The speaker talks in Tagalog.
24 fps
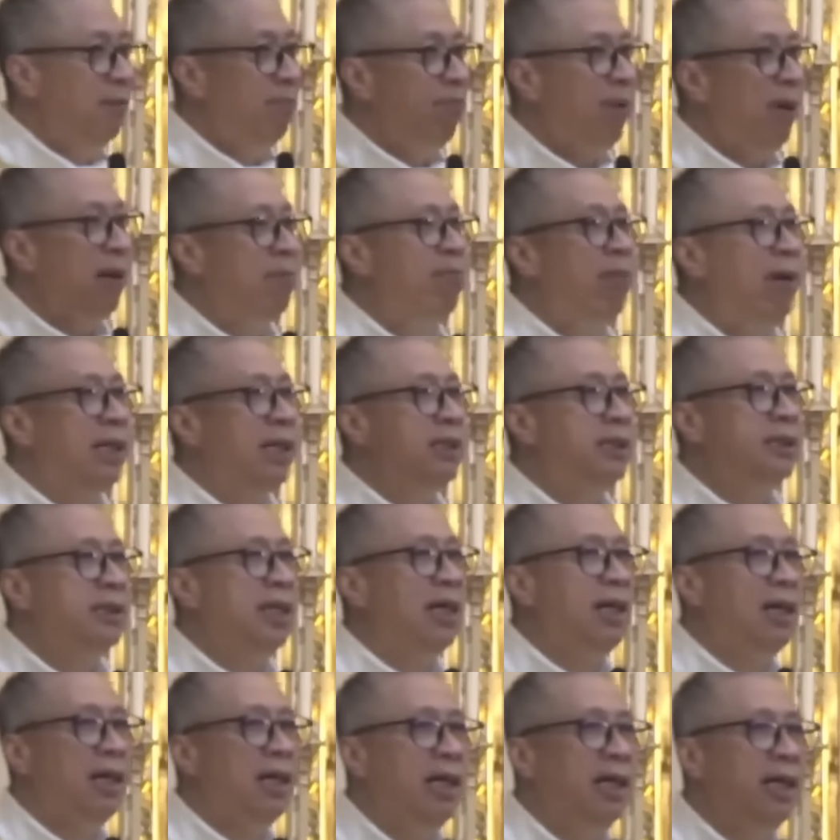
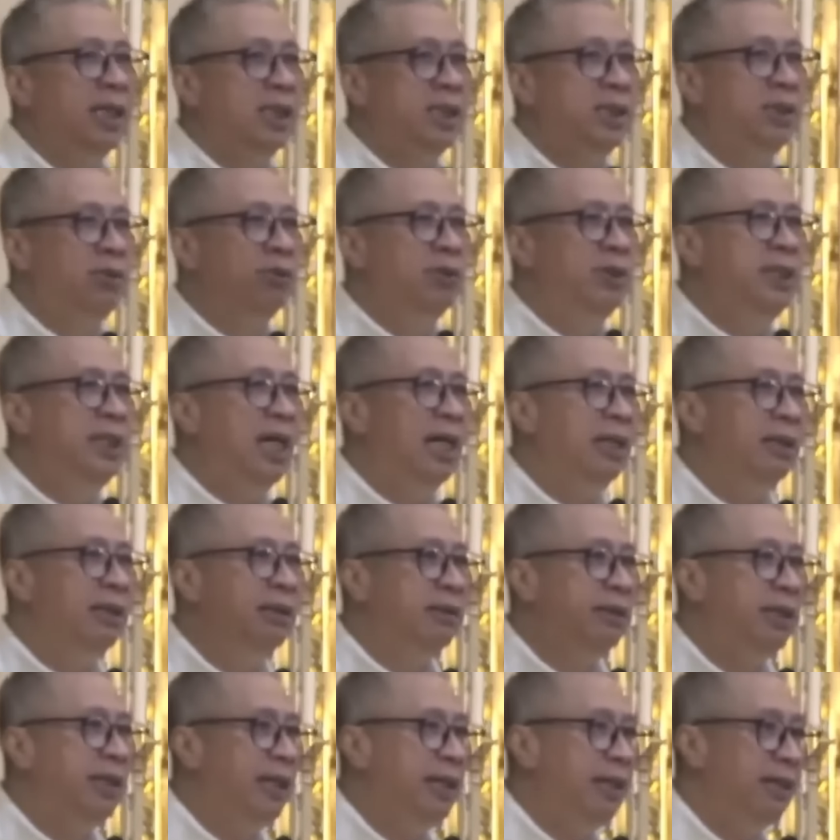pagbagsak ang
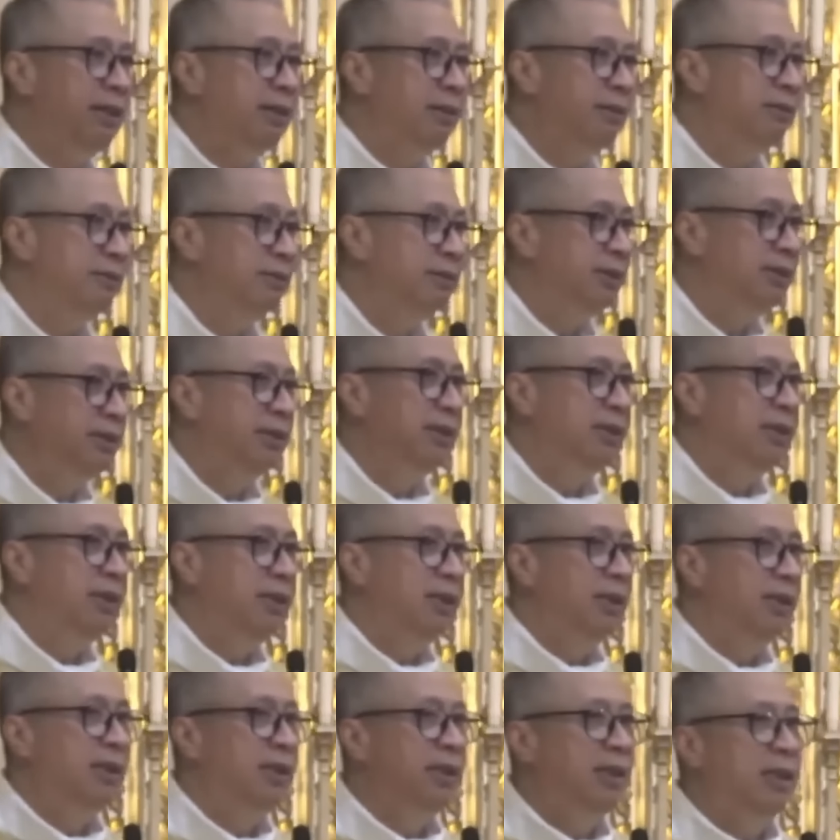estudyante,
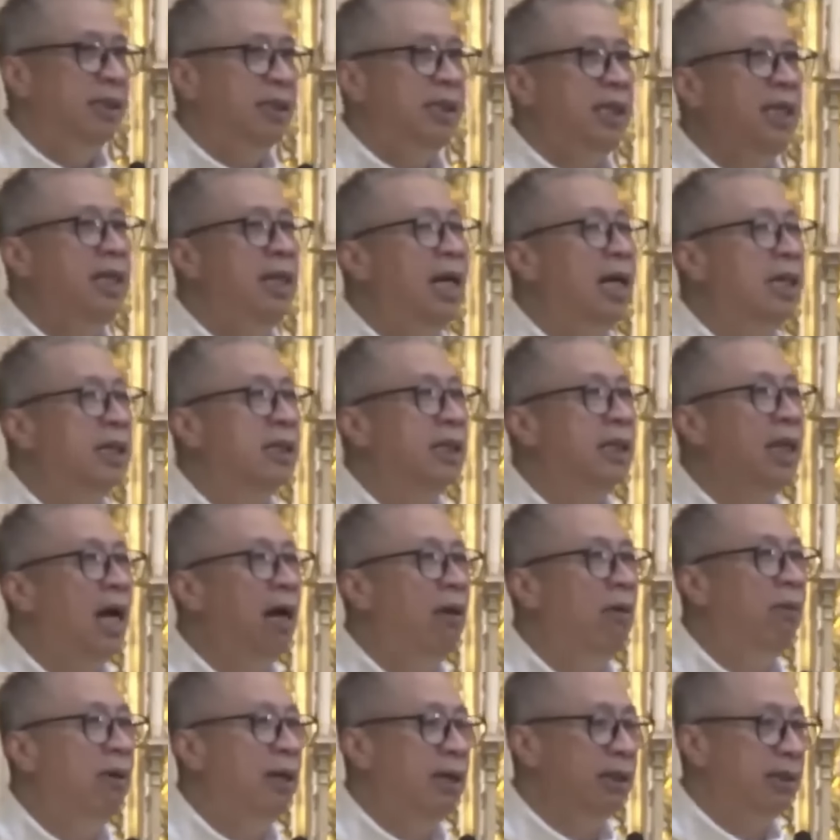
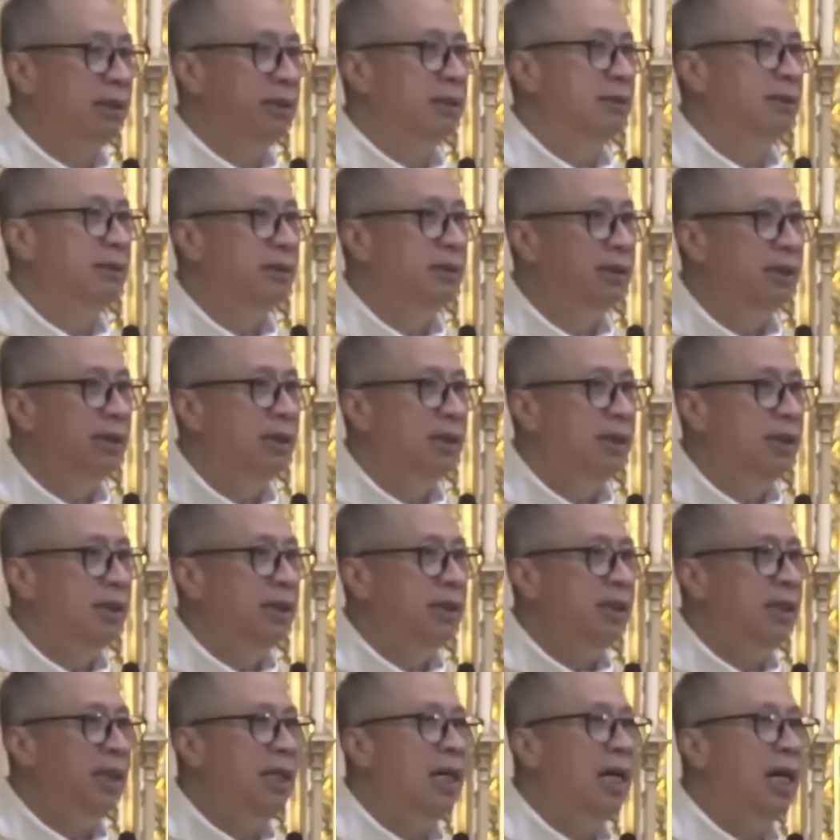tinatawag,
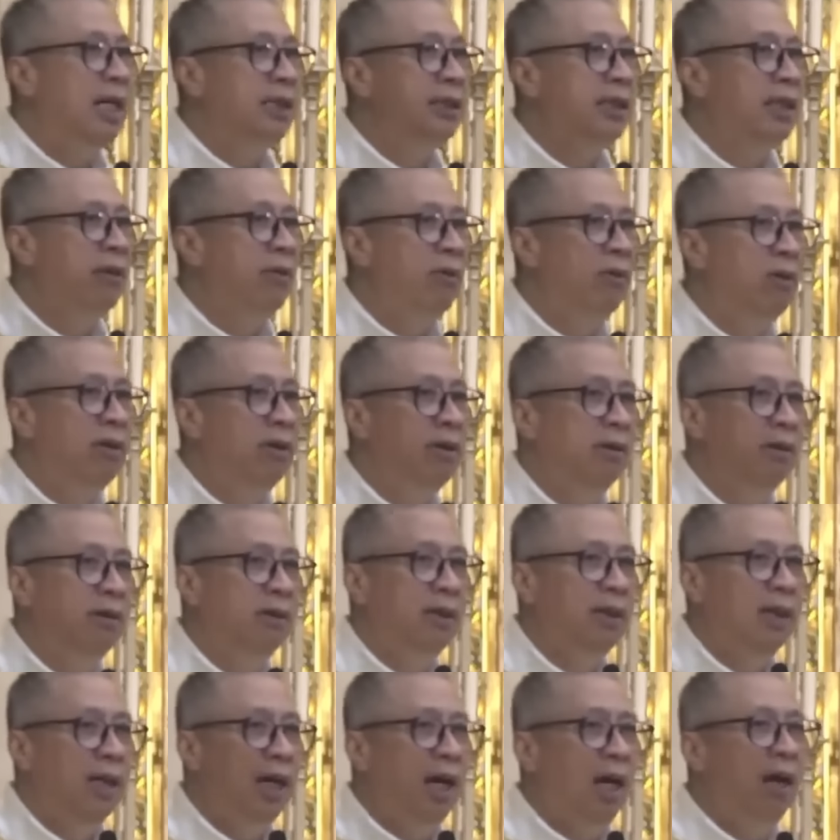tinatanong
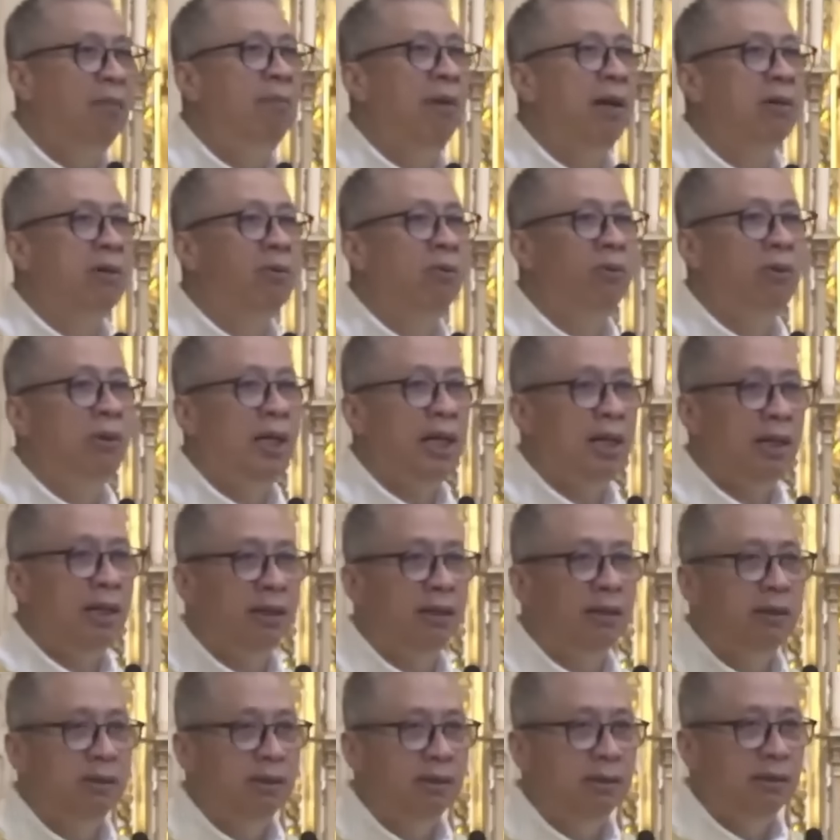ang magulang.
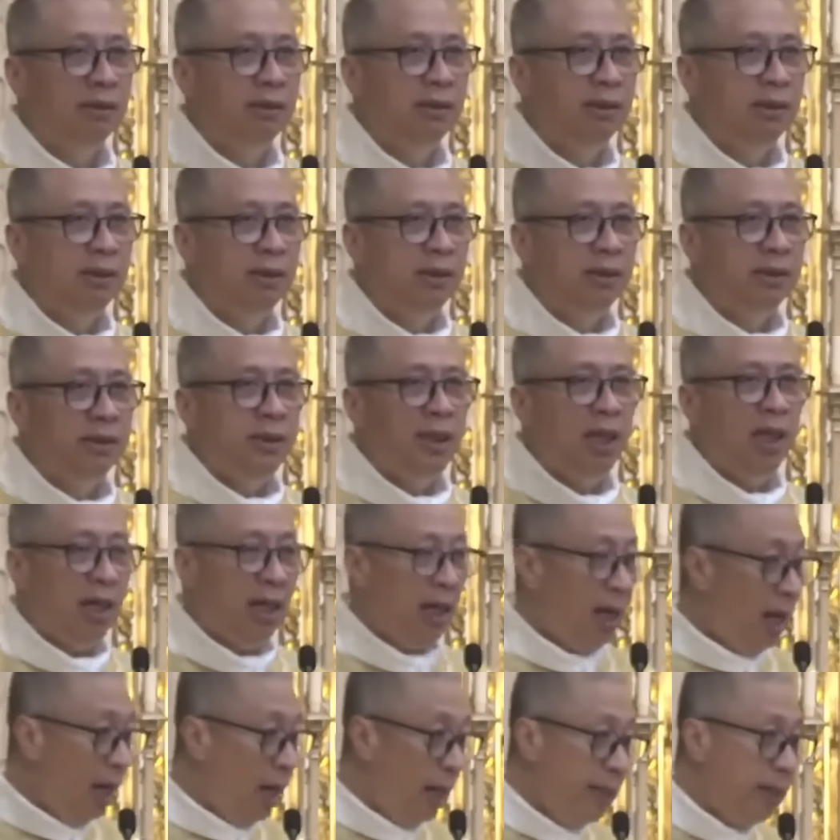
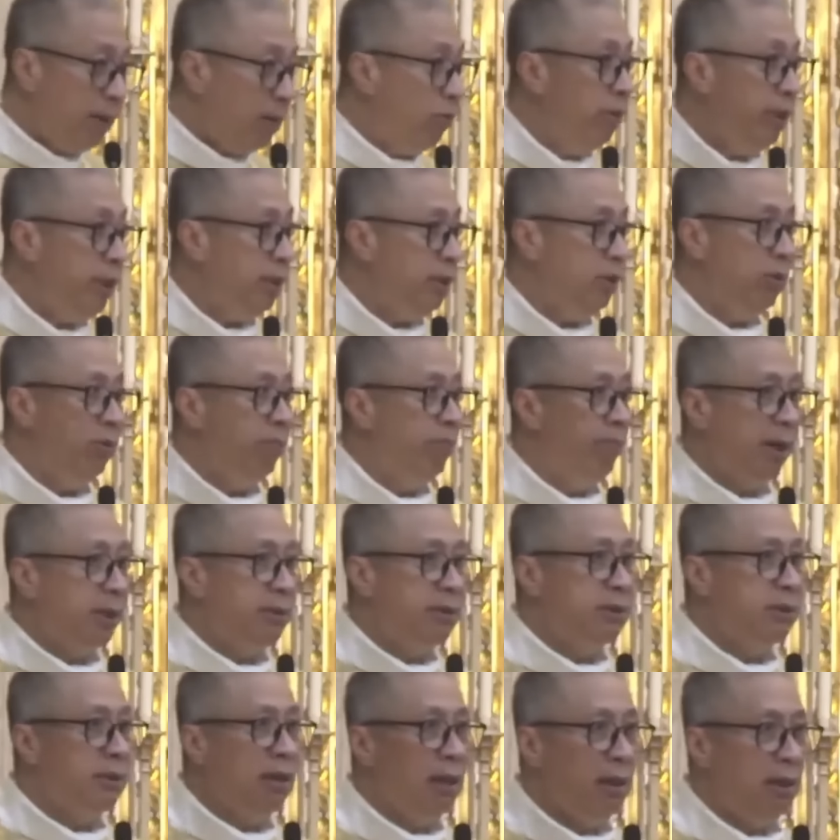Ang anak ko ninyo,
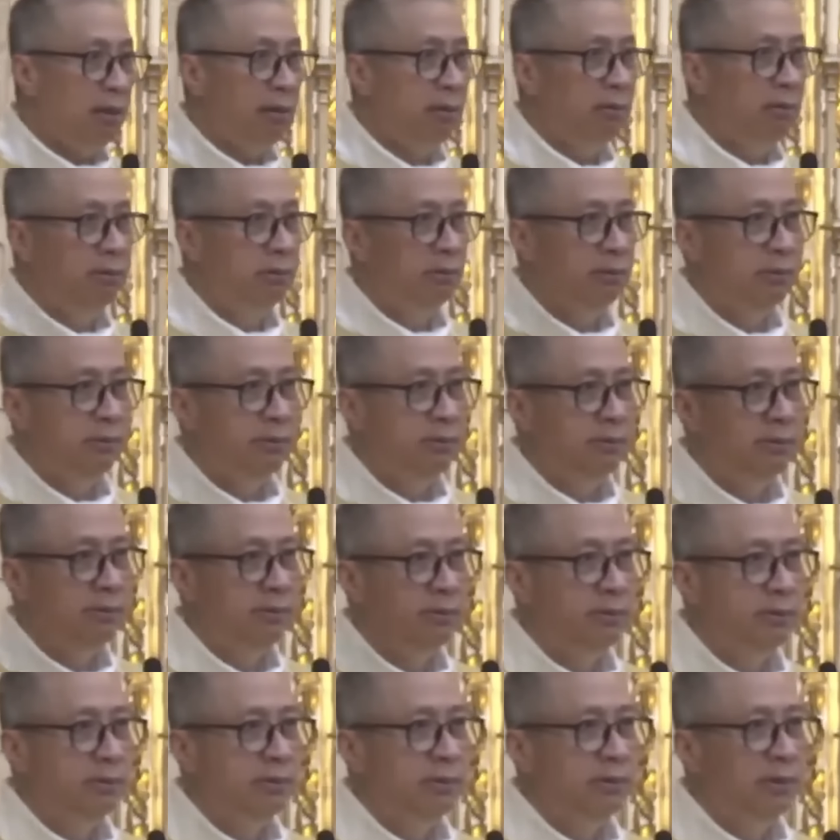bagsak.
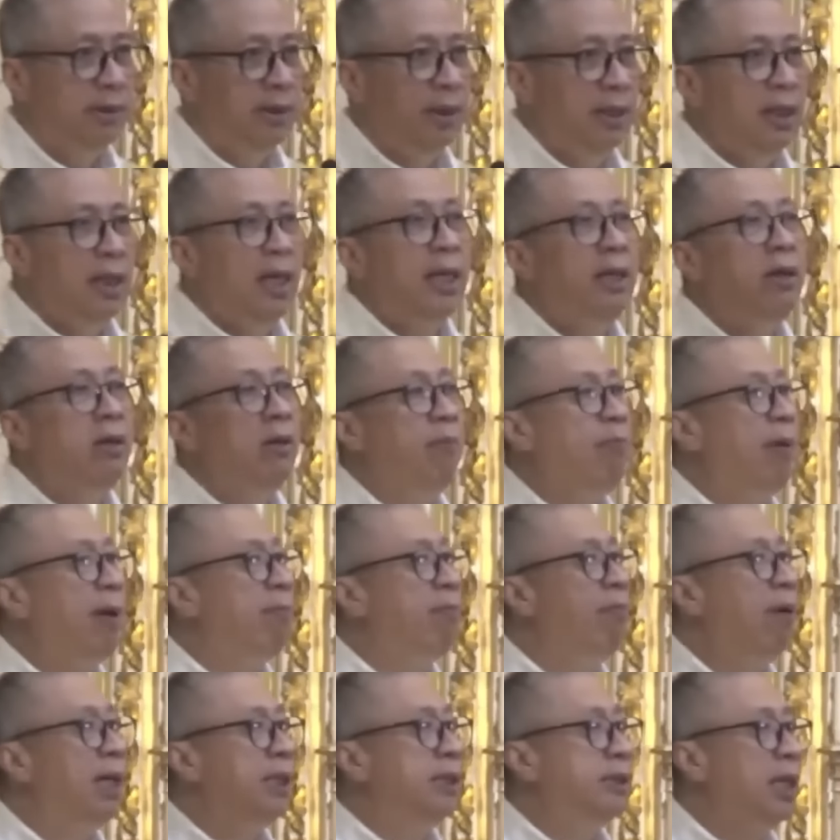Ngayon,
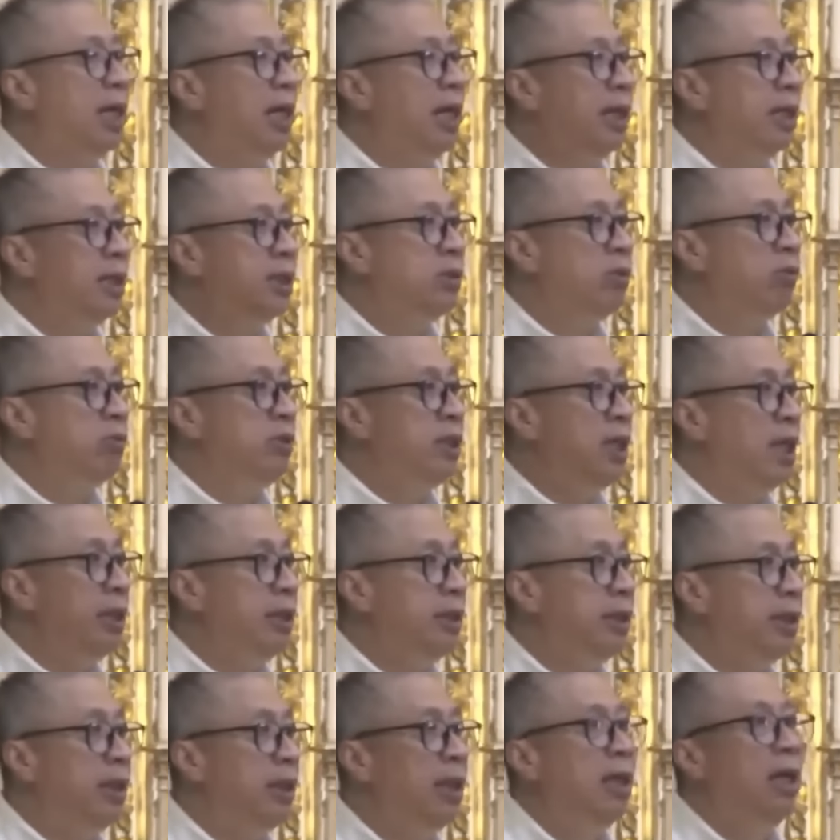pagbagsak ng
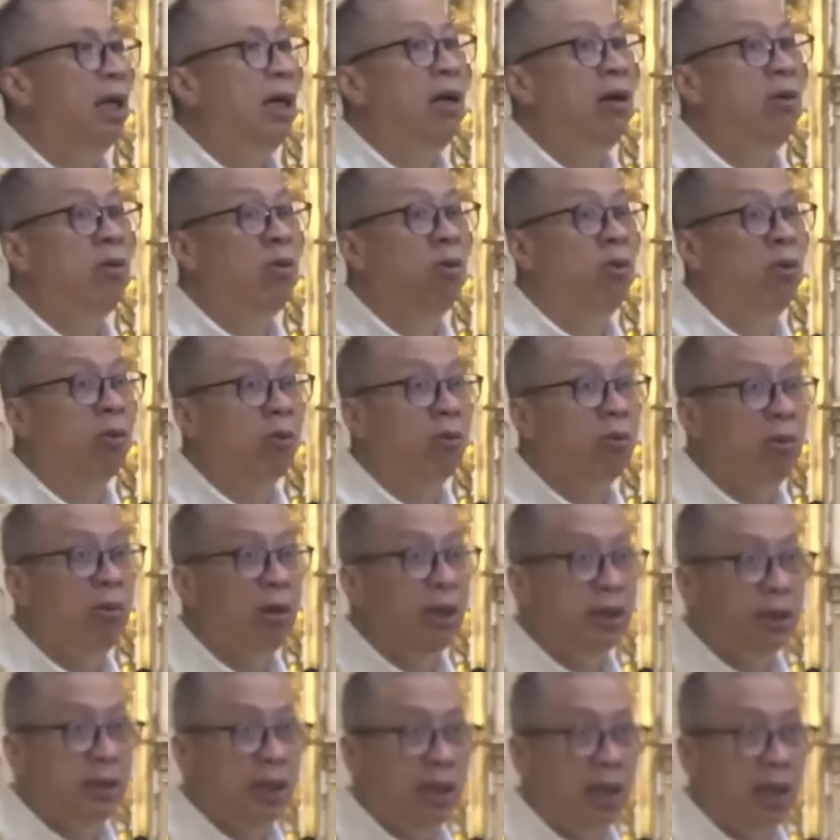estudyante, ang guro ang